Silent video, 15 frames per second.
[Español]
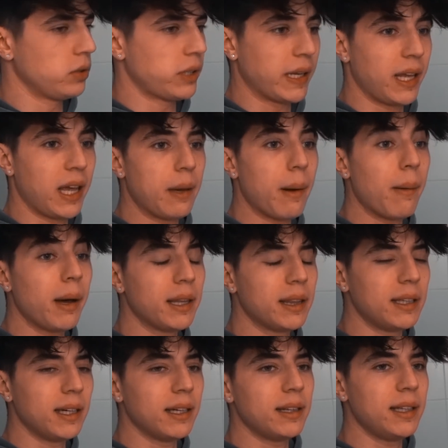O sea, ya llevaba
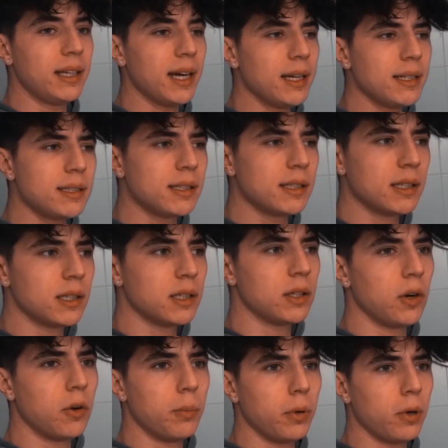10 días
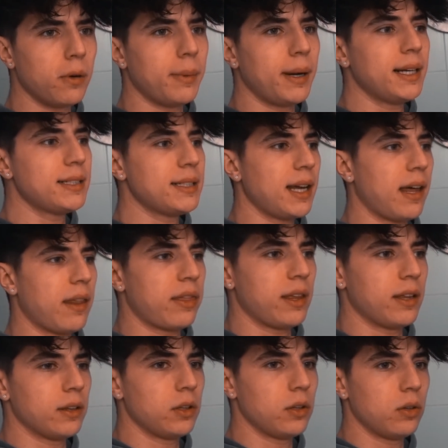un poco más
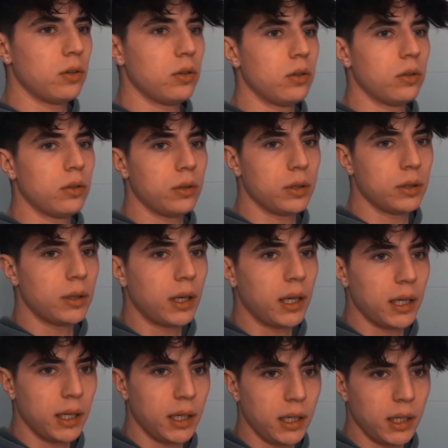haciendo
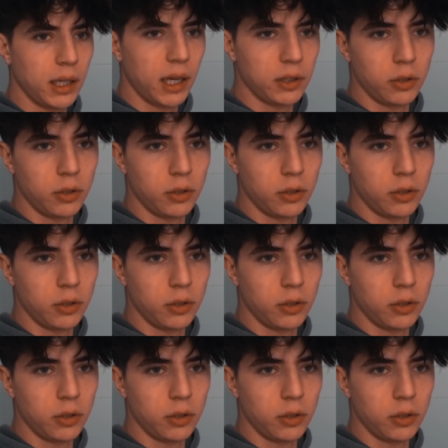eh,